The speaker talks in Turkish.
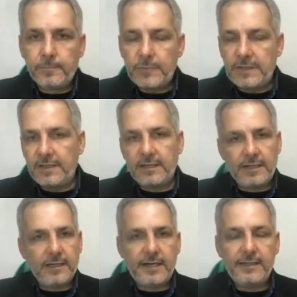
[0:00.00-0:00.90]
dedik ki
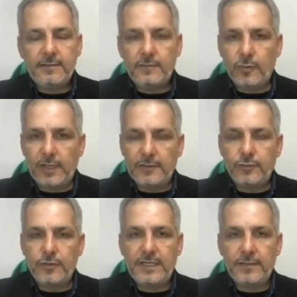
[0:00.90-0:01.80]
yani gayet doğal
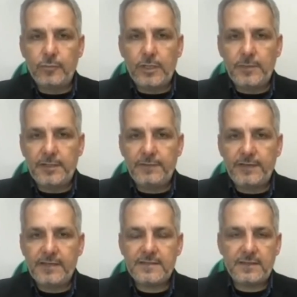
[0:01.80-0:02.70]
Türkiye'nin böyle bir
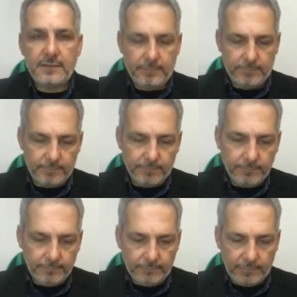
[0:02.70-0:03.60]
refleks
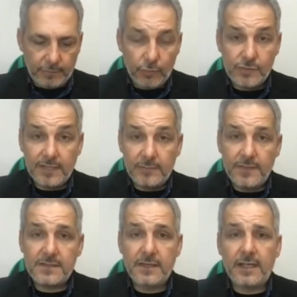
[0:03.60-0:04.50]

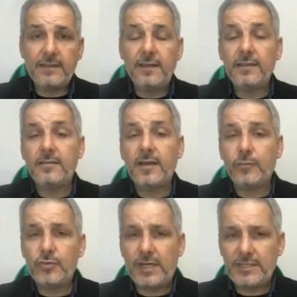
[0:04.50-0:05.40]
göstermesi. Hatta
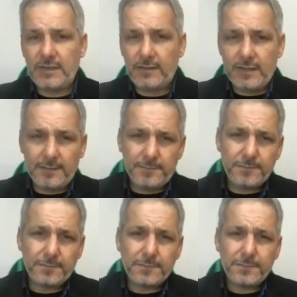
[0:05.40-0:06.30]
hatta bu çerçevede
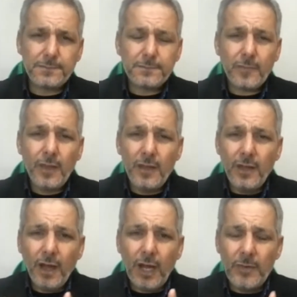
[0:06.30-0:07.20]

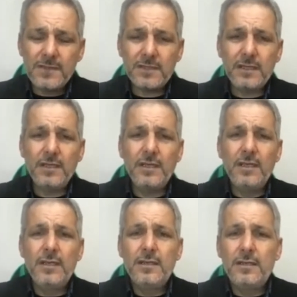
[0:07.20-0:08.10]
Hamas'ı
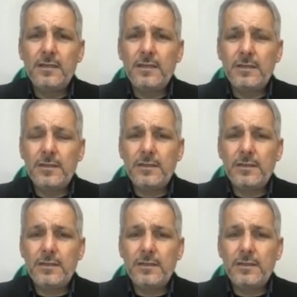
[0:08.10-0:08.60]
e,